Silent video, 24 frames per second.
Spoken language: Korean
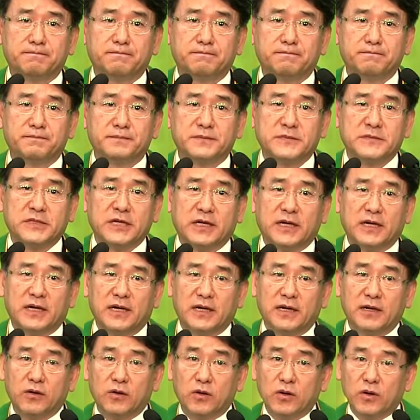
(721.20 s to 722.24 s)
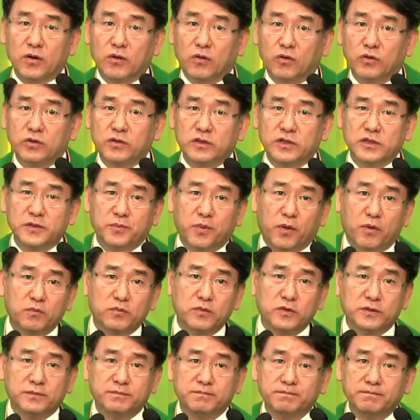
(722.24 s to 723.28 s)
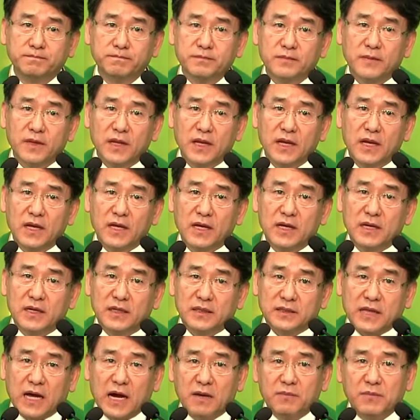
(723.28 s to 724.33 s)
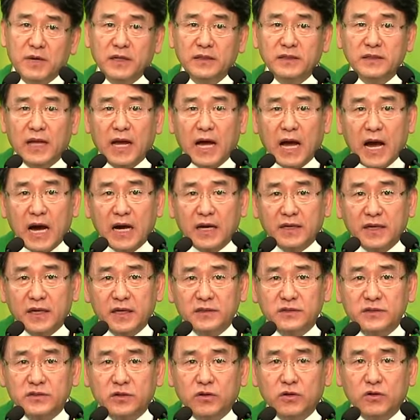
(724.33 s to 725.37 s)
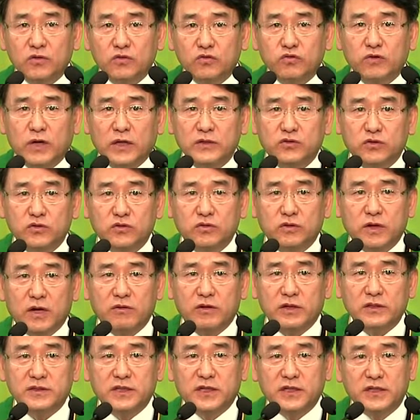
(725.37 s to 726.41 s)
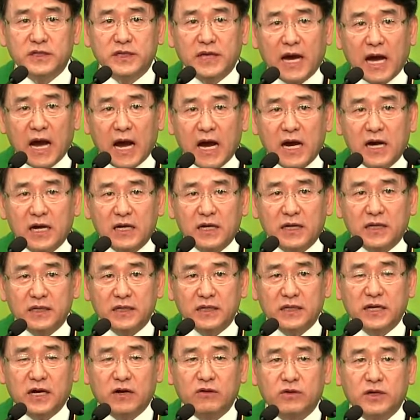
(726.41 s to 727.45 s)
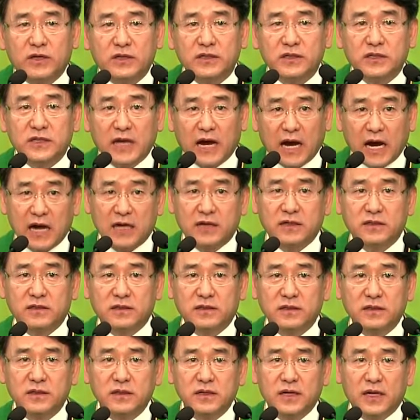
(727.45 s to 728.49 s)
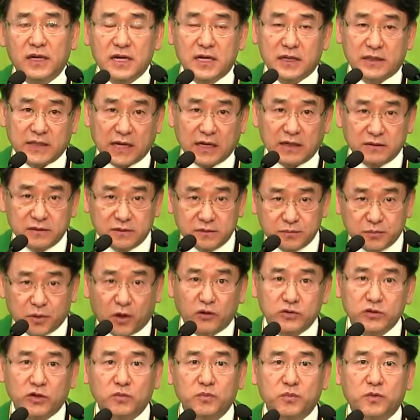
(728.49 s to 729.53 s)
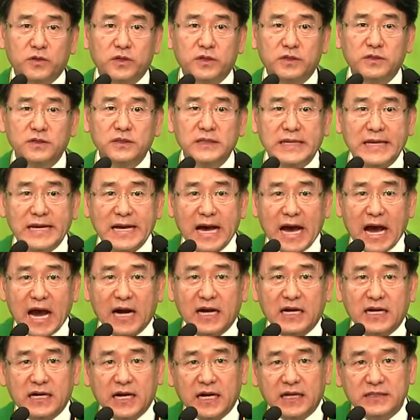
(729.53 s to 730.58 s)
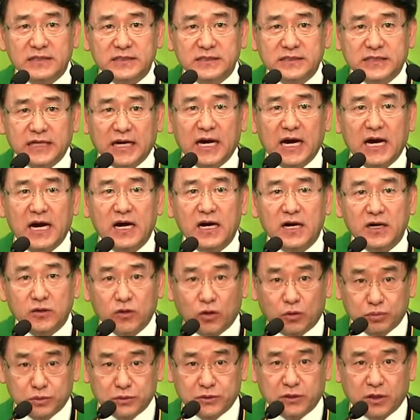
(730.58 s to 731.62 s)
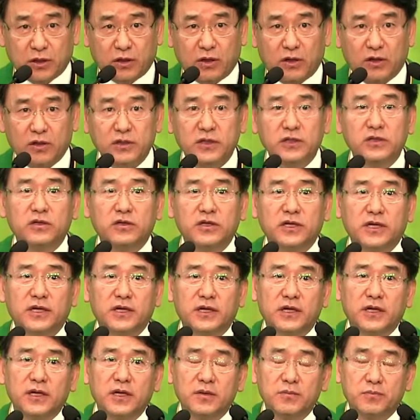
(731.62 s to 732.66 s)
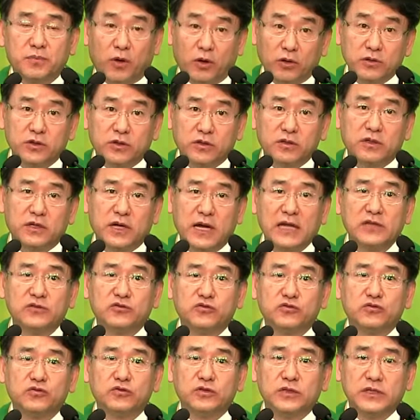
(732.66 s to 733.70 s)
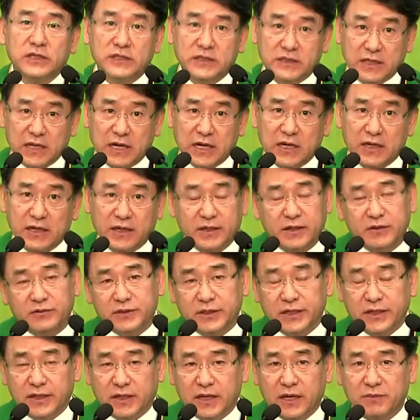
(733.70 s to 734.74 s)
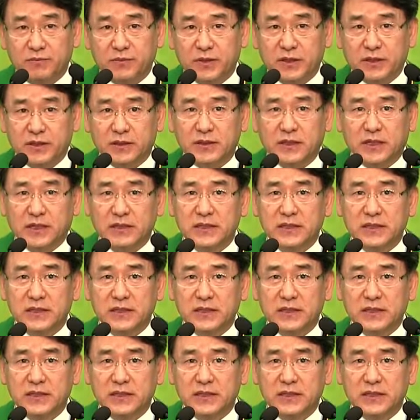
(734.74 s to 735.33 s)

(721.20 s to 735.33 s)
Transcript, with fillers: 자 오늘 이 본문 다만 악에서 구하소서라고 할 때 이 악이라고 하는 이 악을 다른 번역본에는 악한 자로부터 이렇게 번역을 할 수 있다라고 얘기합니다. 그러니까